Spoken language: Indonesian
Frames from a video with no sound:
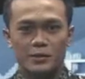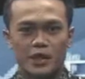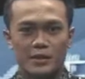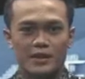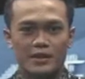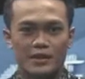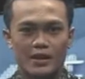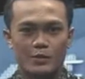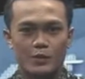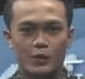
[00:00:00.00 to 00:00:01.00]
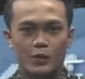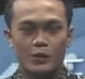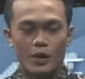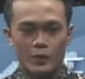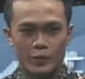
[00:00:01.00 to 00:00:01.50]
seputar Bali terkini pukul
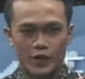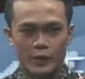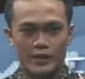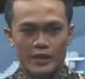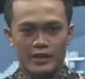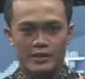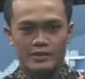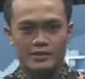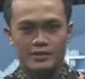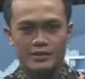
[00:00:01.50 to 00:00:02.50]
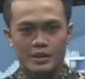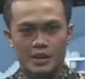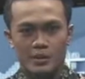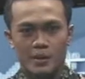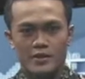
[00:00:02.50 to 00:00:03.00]
23 Wita.
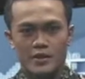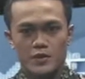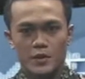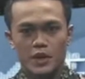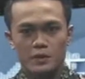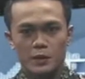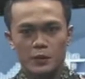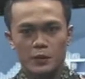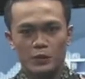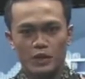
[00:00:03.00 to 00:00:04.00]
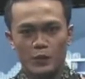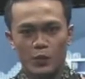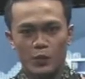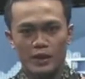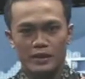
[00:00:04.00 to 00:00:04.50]
Pemirsa seorang pengguna
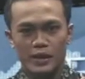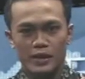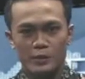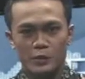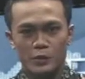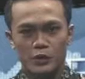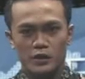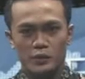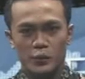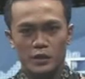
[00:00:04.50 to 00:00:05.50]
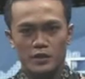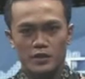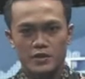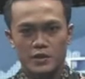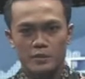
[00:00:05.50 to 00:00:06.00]
narkoba ditangkap petugas unit
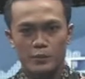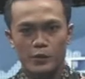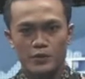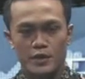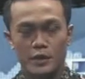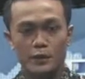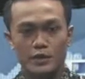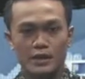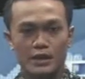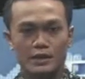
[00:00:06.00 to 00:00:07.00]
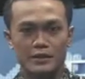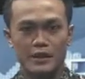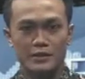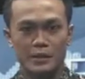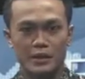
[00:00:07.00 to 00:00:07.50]
reskrim Polsek Kuta
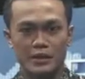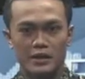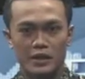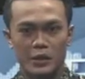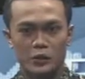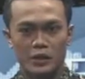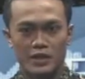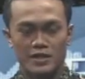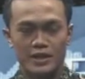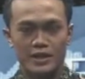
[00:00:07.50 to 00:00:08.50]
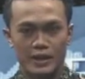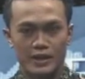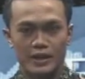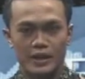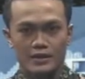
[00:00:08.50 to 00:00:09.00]
lantaran memiliki daun ganja
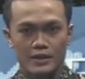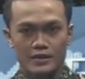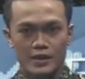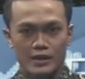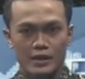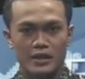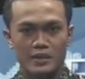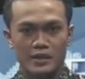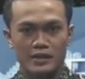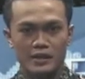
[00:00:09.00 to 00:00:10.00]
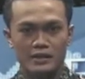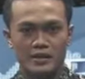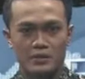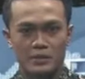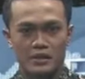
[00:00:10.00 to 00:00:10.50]
kering. Tersangka diamankan
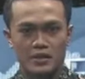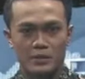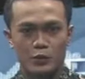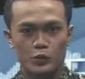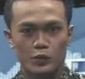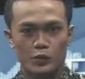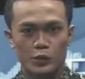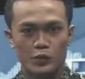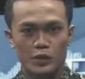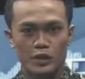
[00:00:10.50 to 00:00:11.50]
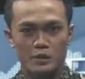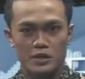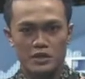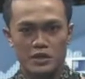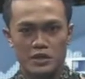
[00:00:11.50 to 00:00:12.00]
saat mengisap putung rokok yang
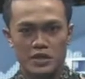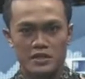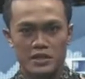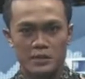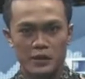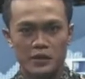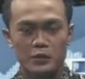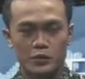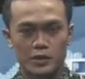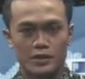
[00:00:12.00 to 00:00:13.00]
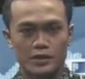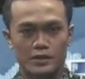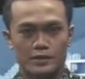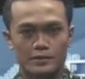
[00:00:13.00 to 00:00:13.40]
berisi ganja di Pantai Kuta.